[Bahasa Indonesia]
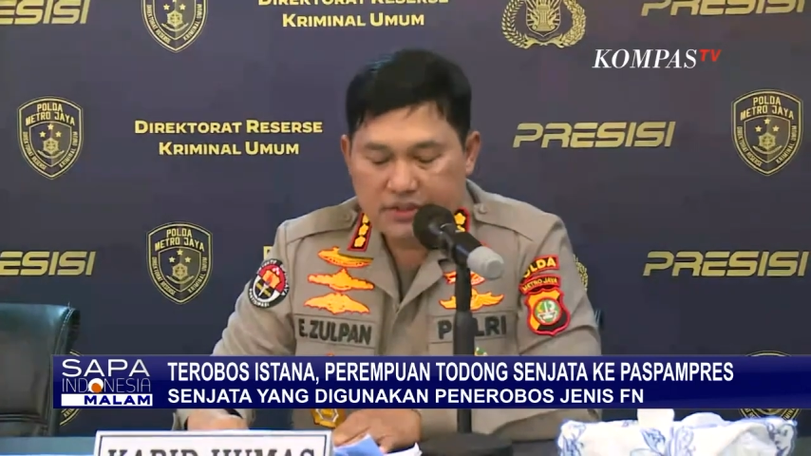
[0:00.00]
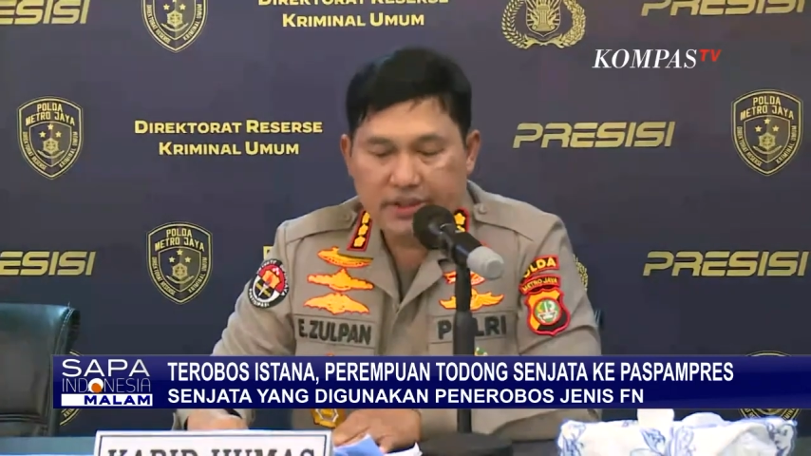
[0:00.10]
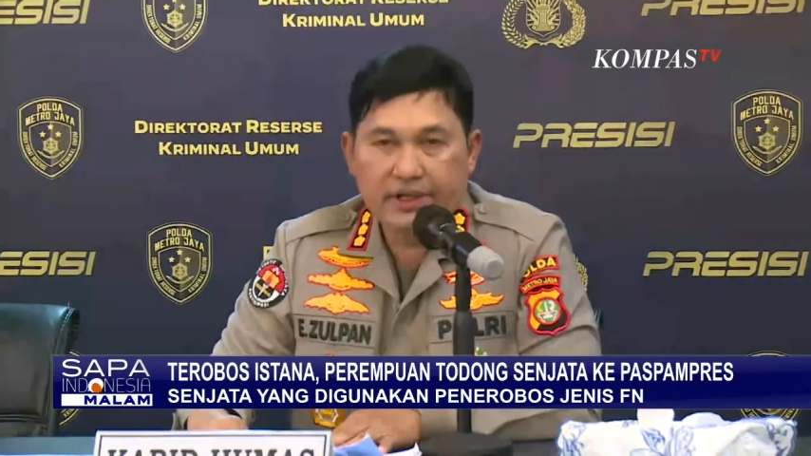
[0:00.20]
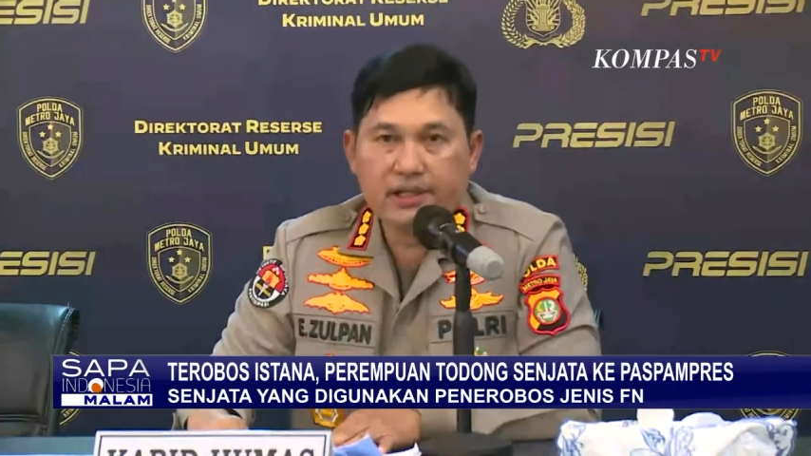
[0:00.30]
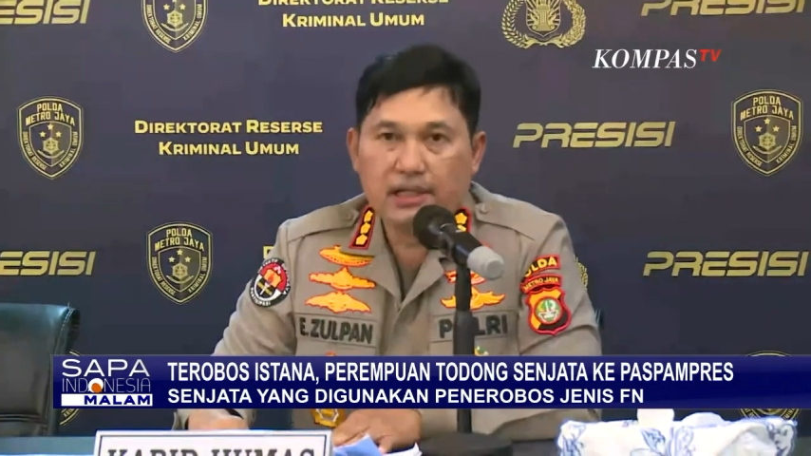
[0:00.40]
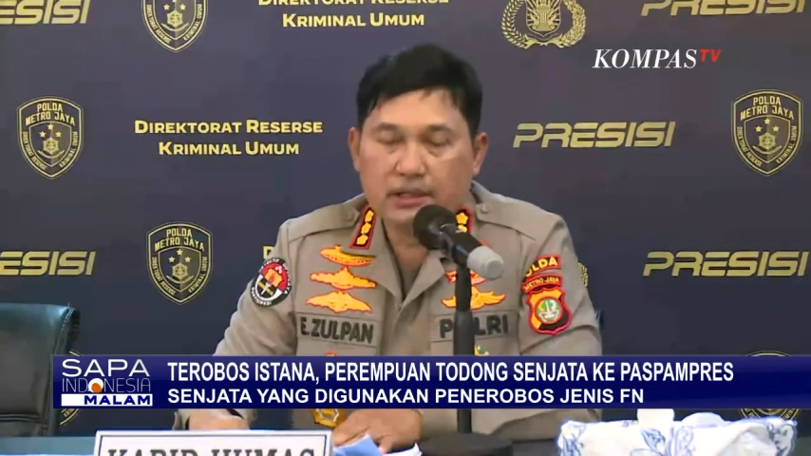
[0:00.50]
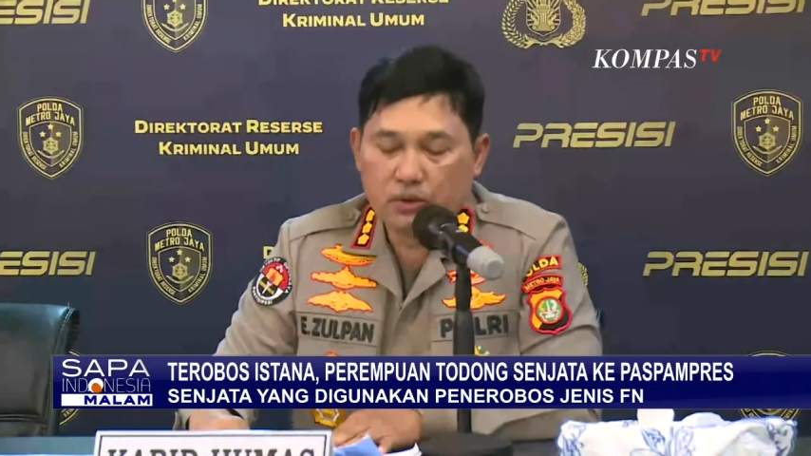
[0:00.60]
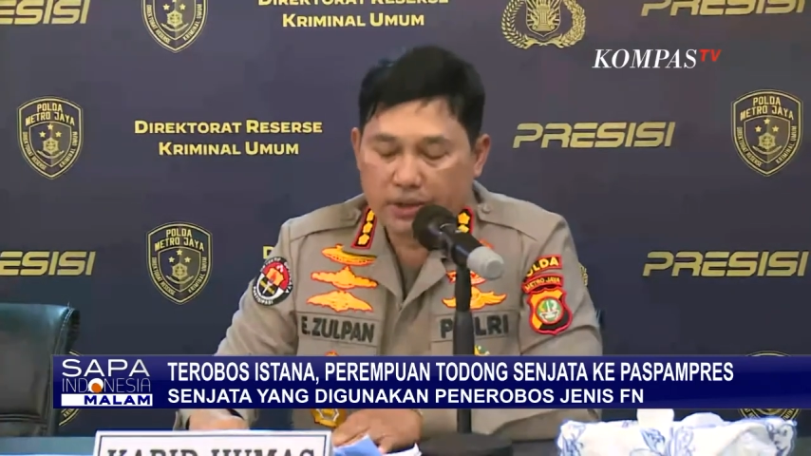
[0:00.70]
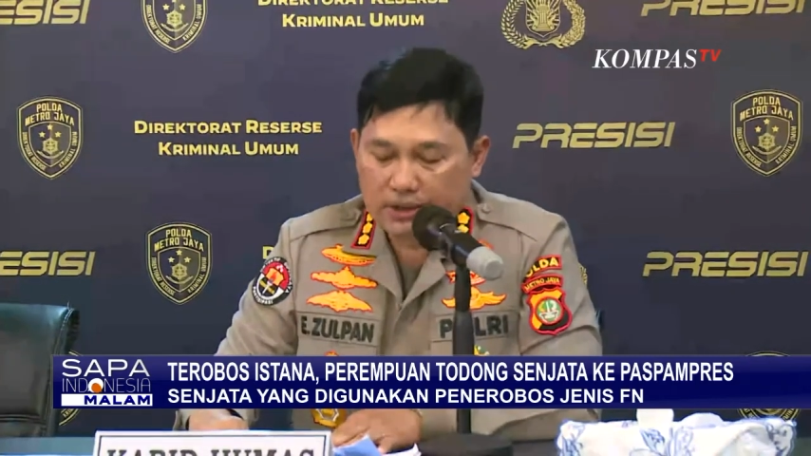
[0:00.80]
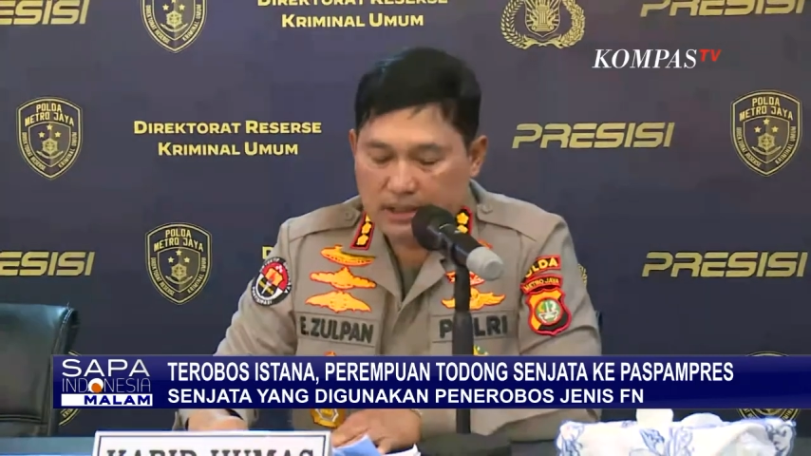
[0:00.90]
steril
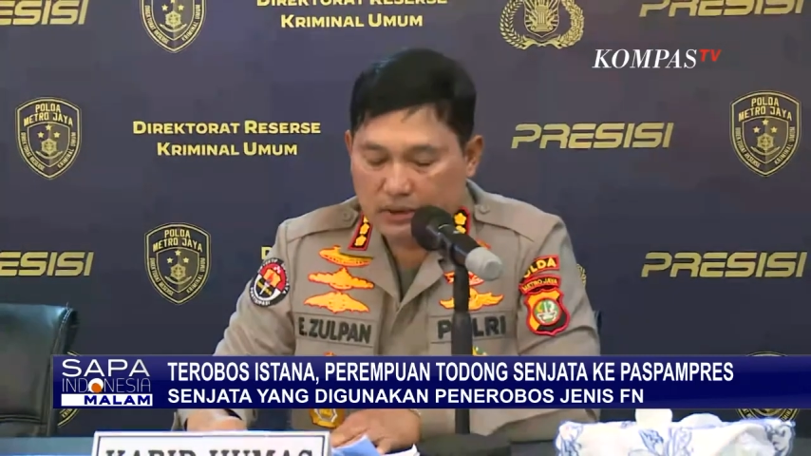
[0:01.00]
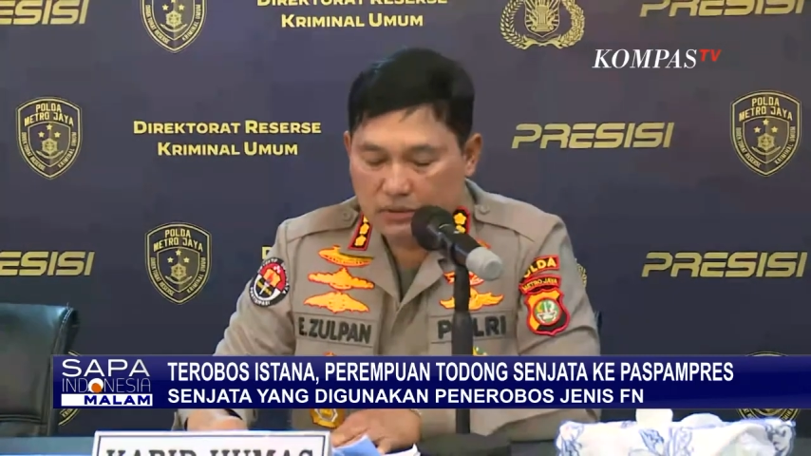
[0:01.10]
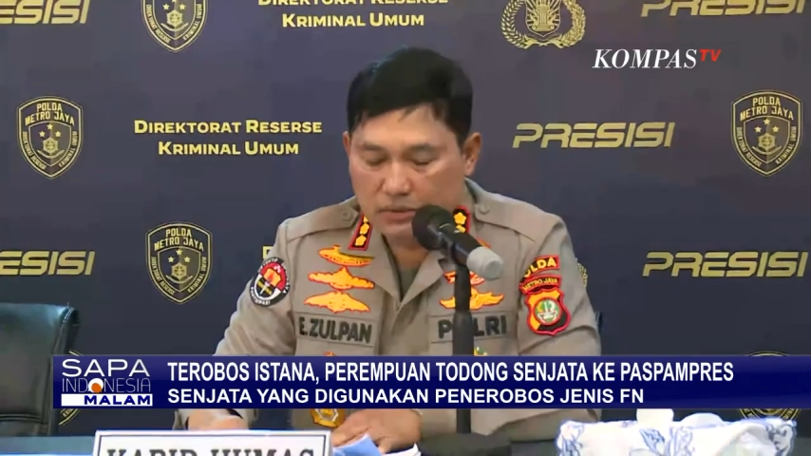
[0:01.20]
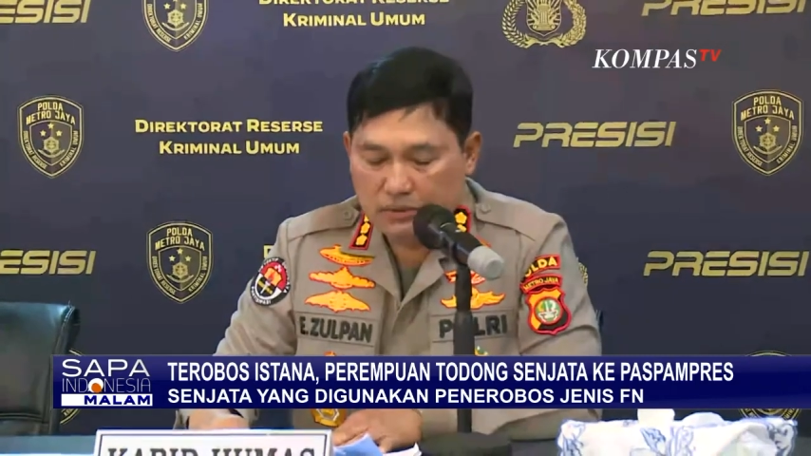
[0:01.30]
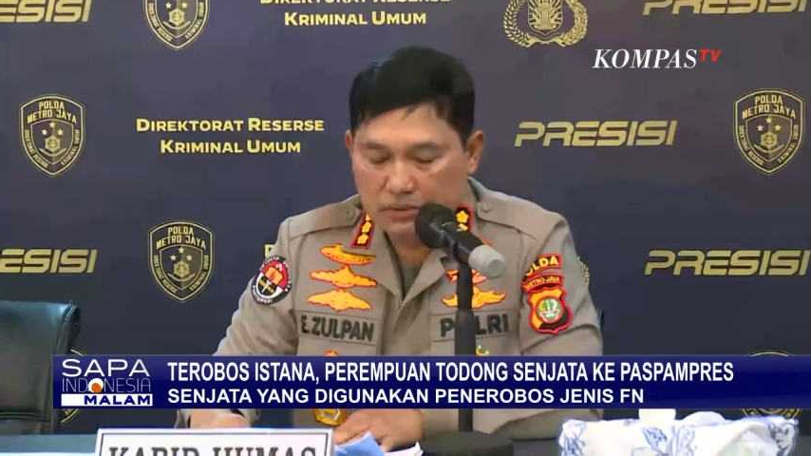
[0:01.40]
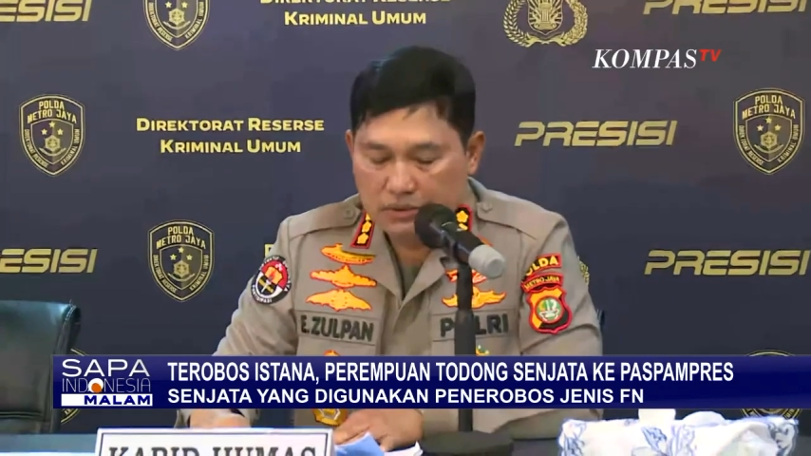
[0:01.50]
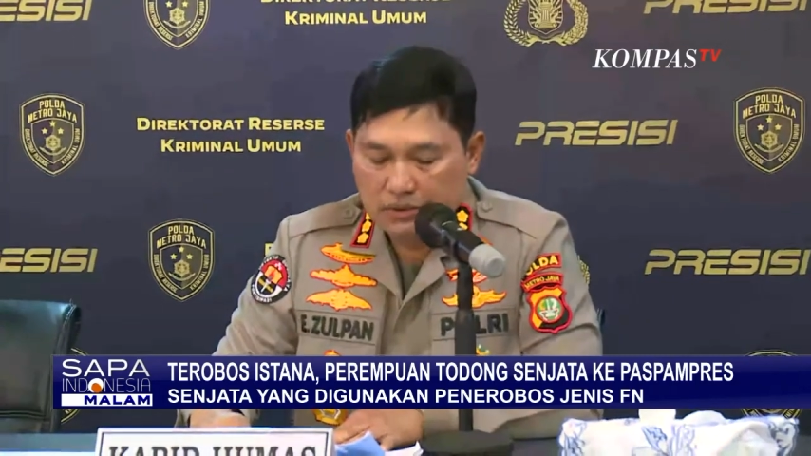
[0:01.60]
atau ring satu